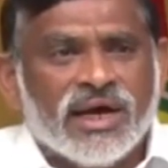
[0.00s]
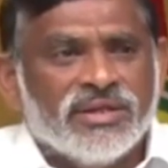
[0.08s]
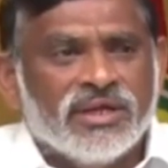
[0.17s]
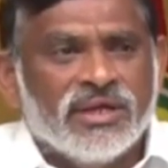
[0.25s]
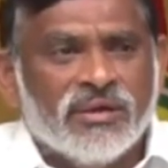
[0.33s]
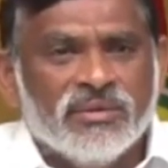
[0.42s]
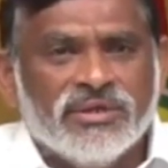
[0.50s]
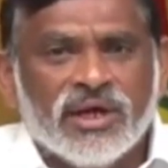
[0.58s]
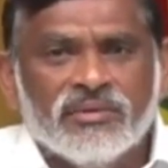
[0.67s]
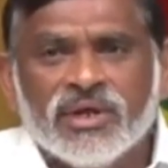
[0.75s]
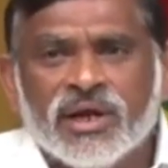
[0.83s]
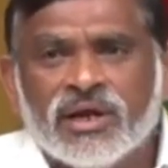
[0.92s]
జాతీయ
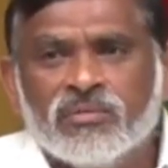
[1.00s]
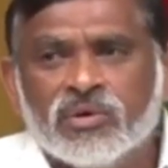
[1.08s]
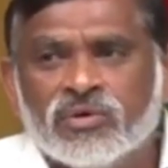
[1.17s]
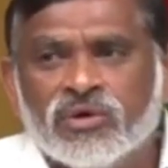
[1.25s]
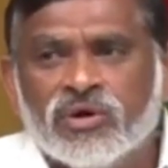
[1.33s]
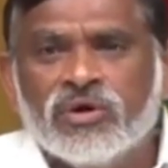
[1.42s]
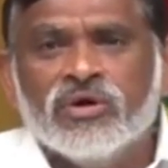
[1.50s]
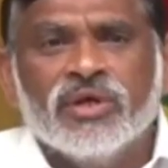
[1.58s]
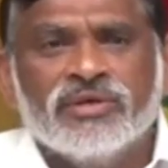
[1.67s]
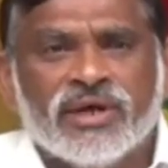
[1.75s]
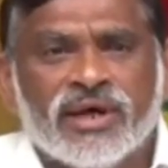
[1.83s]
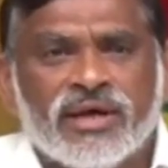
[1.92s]
విద్యా విధాన ముసుగులో నువ్వు
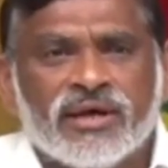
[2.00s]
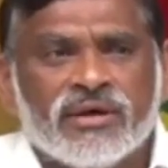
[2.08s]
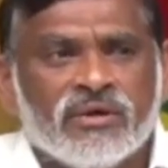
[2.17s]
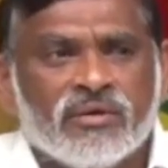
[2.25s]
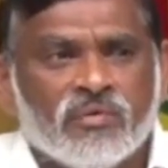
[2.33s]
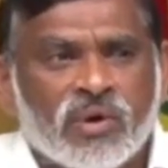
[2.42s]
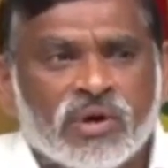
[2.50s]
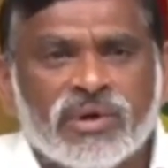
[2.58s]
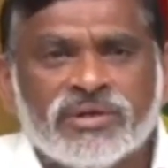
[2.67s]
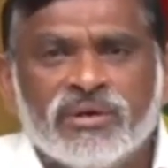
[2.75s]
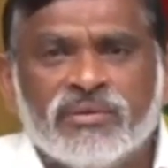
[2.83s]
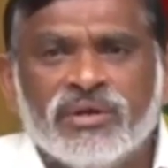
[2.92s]
తెచ్చిన వన్
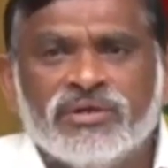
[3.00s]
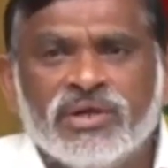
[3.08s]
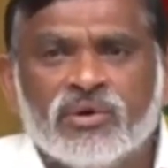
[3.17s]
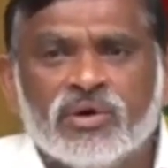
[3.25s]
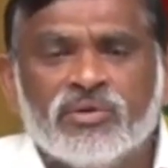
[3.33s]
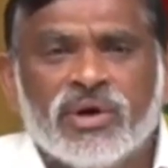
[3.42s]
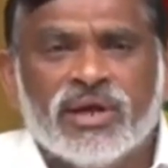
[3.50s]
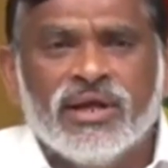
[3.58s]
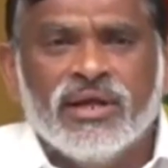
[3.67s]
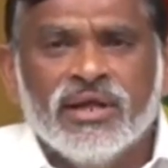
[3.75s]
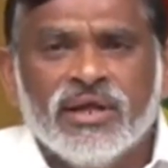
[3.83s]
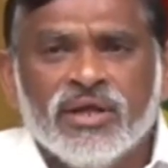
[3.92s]
వన్ సెవెన్ జీవో ద్వారా
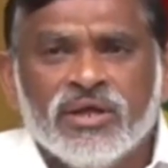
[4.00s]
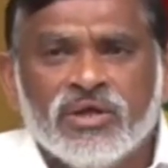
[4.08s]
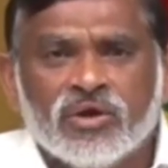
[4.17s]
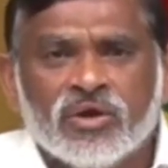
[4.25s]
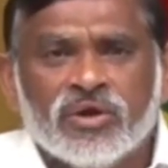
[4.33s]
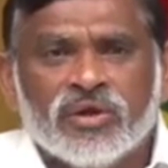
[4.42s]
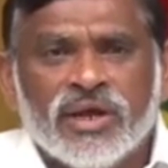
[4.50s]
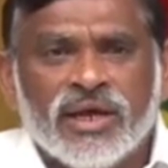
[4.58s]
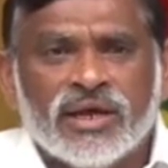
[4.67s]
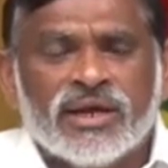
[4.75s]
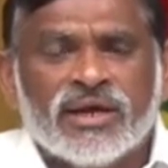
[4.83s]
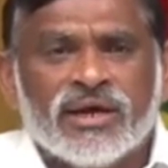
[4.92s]
ఈరోజు
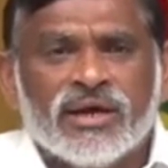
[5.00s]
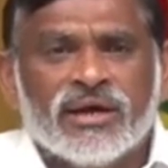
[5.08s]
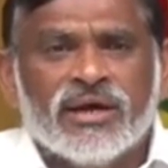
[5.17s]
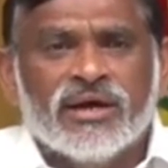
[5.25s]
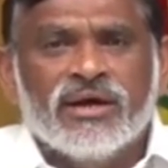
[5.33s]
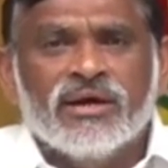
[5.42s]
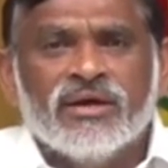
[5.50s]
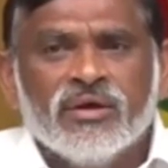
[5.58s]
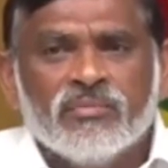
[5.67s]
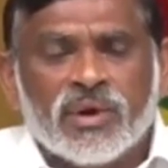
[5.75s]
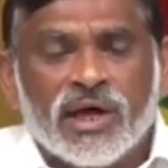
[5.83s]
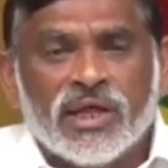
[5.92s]
అనేక రకాలుగా
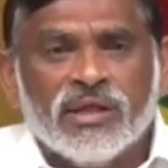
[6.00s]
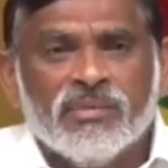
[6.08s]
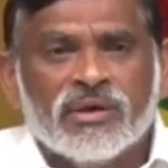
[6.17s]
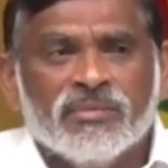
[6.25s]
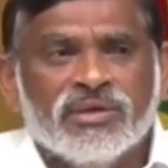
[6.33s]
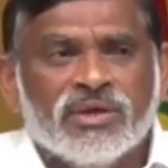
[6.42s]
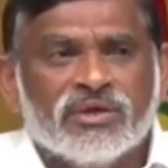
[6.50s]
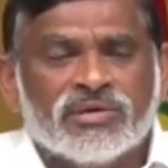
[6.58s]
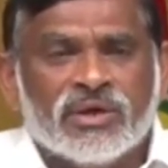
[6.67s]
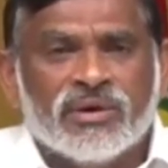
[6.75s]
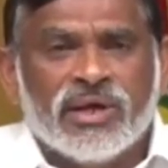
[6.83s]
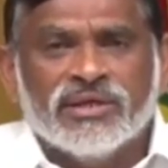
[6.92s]
ప్రాథమిక విద్యను
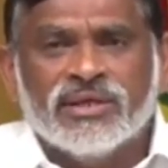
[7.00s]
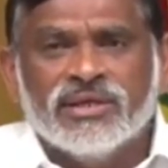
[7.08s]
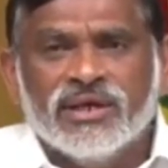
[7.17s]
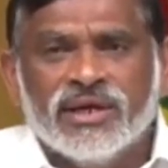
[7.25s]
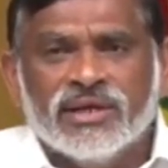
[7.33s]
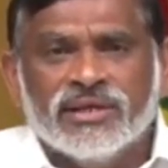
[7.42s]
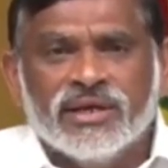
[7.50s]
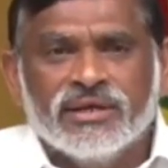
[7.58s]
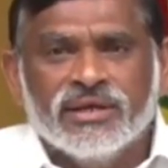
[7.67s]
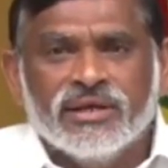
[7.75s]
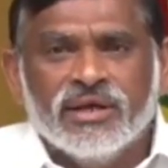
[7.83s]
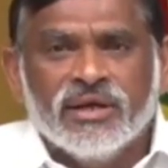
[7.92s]
సర్వనాశనం చేయడం
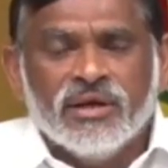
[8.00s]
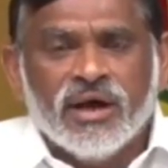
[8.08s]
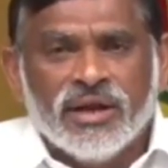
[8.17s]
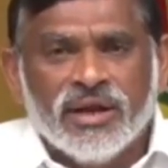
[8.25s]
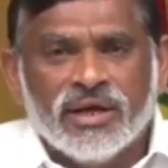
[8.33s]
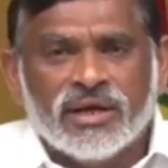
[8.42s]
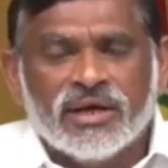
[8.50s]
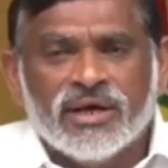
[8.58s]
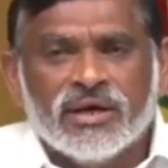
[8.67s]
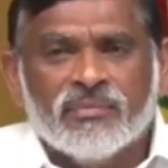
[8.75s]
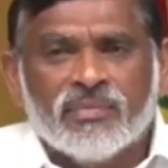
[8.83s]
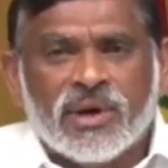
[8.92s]
జరిగింది అనేక
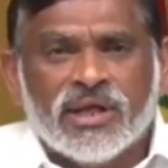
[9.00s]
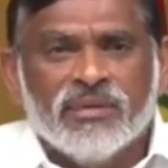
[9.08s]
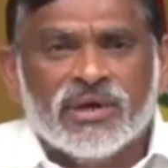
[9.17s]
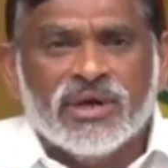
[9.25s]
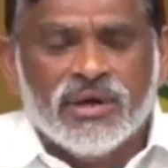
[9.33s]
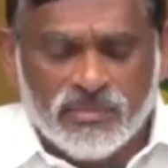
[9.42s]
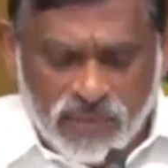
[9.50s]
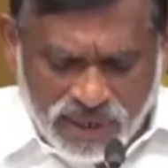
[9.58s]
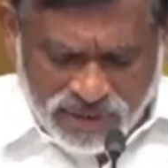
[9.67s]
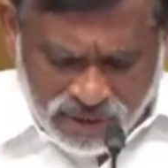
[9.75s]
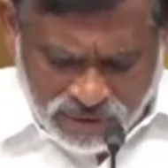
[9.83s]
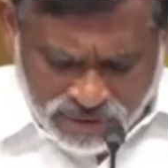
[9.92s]
రకాలుగా ప్రాథమిక
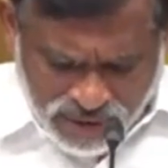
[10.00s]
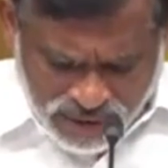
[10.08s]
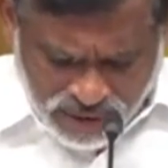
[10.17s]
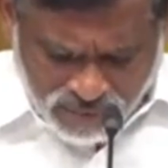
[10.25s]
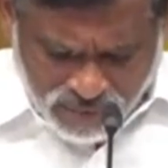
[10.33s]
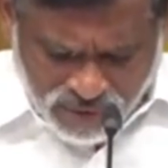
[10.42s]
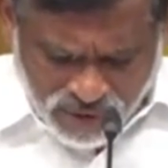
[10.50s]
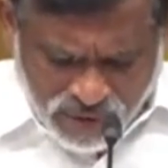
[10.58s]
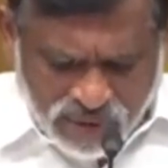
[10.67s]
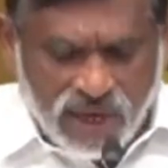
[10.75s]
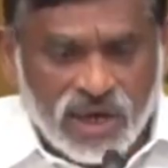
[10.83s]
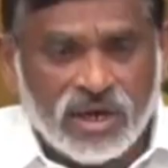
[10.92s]
పాఠశాలను దాదాపు
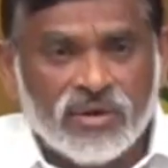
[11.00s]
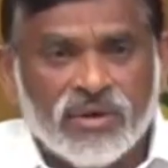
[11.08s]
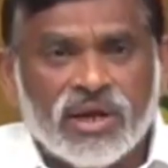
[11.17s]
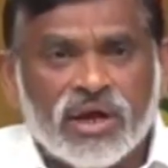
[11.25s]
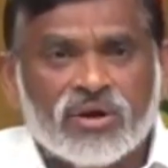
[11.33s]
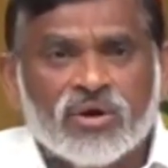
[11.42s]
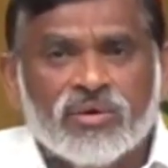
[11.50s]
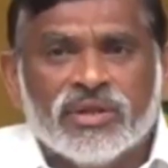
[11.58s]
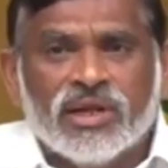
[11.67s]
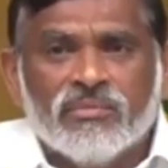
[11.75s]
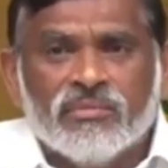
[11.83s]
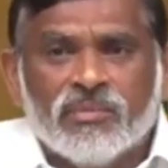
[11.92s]
నాలుగు వేల రెండు
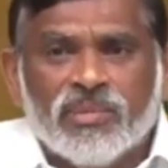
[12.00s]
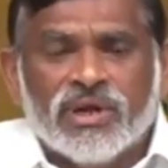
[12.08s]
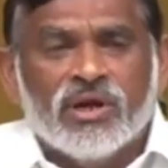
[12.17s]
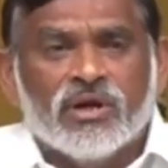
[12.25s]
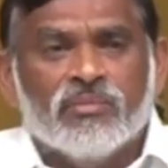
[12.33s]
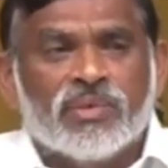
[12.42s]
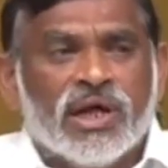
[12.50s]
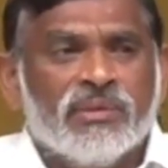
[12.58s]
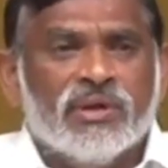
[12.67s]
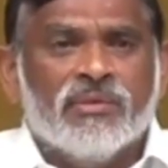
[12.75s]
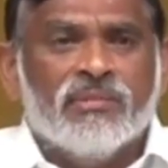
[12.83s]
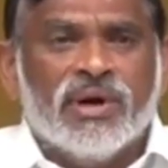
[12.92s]
వందల ముప్పై నాలుగు
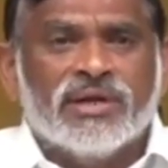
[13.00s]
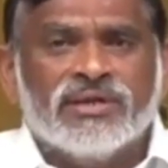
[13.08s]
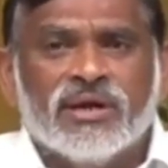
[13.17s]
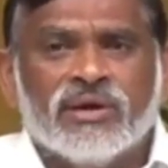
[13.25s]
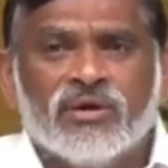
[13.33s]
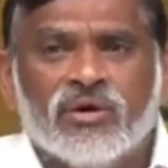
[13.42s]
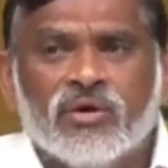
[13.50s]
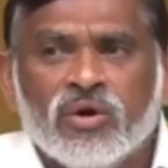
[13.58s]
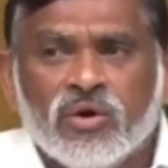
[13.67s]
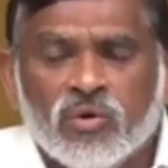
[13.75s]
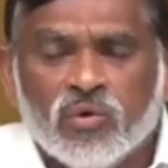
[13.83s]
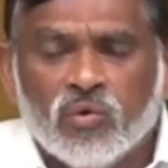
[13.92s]
ప్రాథమిక పాఠశాలను
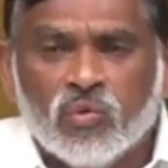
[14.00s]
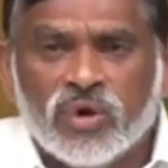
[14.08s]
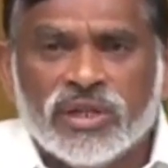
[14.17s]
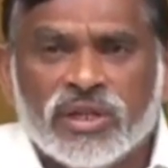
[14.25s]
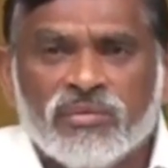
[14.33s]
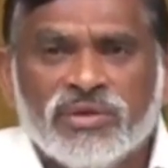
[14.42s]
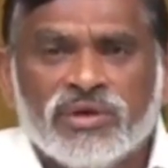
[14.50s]
ఉన్నత